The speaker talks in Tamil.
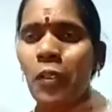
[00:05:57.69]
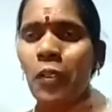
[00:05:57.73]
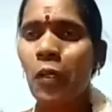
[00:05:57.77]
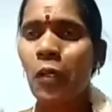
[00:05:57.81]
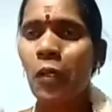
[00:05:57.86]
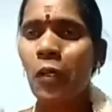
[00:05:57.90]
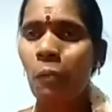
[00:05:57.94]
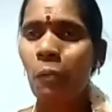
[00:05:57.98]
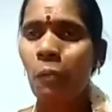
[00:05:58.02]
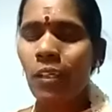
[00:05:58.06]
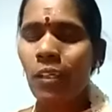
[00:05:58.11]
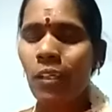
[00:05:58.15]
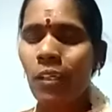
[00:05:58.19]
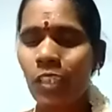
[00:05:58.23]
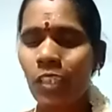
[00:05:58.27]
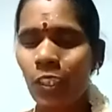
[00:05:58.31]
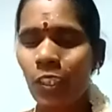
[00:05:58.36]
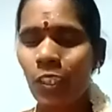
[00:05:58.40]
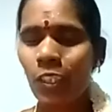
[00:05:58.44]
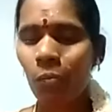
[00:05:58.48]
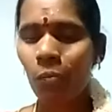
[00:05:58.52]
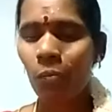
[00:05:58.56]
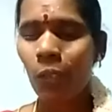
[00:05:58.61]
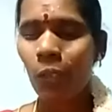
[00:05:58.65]
அம்மா
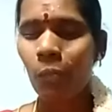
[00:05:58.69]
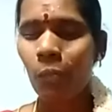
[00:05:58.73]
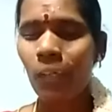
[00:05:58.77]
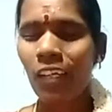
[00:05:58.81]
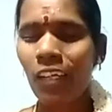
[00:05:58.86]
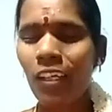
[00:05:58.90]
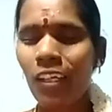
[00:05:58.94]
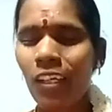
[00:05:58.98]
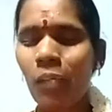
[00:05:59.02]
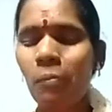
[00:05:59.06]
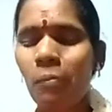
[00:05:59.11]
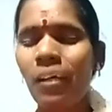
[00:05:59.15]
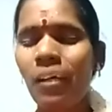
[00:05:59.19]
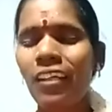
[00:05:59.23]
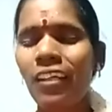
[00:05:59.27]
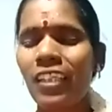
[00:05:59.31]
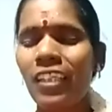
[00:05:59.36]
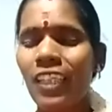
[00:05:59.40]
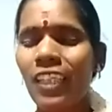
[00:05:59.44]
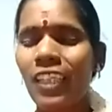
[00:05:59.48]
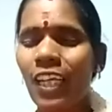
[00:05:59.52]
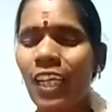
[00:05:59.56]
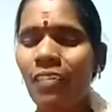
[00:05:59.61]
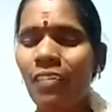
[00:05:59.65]
சத்தியமா பங்காரம்மா எனக்கு
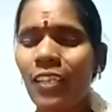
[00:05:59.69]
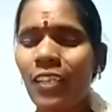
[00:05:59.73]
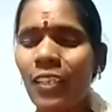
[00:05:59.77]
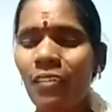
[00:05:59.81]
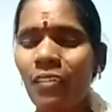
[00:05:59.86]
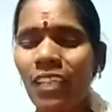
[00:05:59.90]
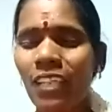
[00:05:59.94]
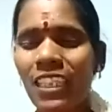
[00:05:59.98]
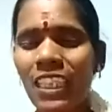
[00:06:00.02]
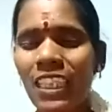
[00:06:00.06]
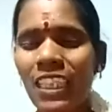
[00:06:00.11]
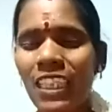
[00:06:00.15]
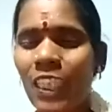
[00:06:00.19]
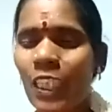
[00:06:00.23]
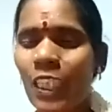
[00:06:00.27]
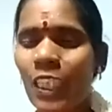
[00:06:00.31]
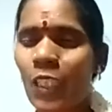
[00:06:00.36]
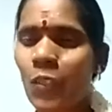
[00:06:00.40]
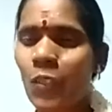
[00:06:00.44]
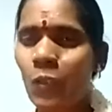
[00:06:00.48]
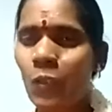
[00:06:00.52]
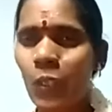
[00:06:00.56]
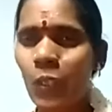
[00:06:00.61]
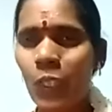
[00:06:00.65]
நல்ல வழி வளர்த்துட்டீங்களே
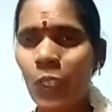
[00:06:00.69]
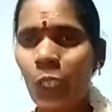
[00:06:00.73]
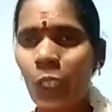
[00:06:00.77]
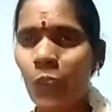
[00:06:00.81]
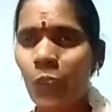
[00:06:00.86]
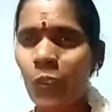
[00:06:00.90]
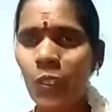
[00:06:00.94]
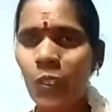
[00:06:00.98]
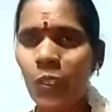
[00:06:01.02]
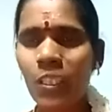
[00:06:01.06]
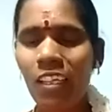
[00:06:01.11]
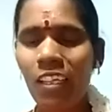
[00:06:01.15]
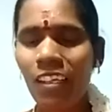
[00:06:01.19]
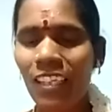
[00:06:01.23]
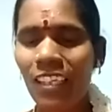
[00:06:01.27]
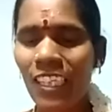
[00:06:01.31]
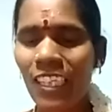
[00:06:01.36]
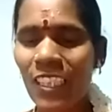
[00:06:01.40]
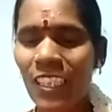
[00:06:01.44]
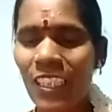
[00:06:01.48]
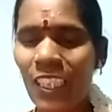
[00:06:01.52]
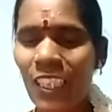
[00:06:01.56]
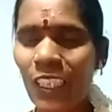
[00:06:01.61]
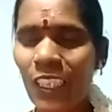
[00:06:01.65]
சொல்லிட்டு சந்தோஷம்
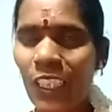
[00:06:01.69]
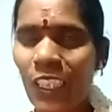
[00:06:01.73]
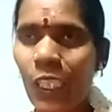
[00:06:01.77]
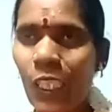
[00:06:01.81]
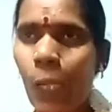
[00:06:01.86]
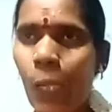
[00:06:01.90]
தாங்களேன்னு சக்தி